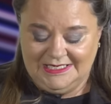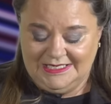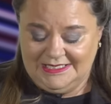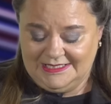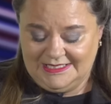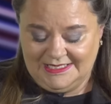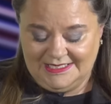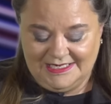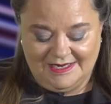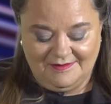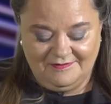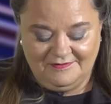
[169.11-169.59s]

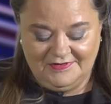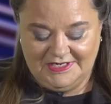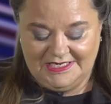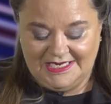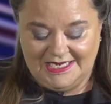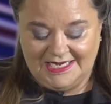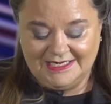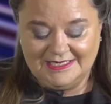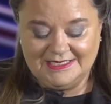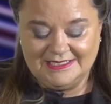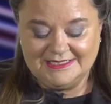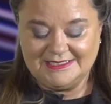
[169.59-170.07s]
Dann haben wir eine
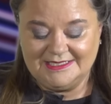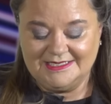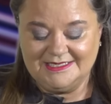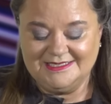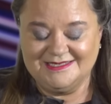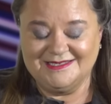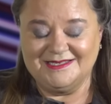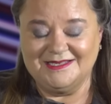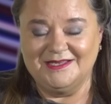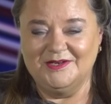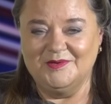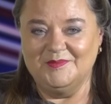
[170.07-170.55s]

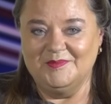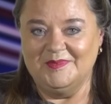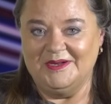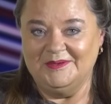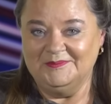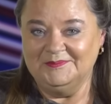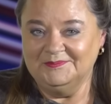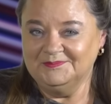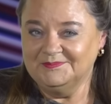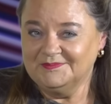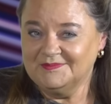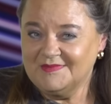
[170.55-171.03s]
Handelsregisternummer,
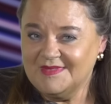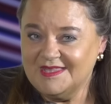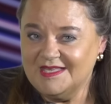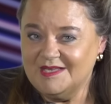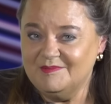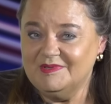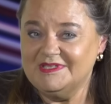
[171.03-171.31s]
eine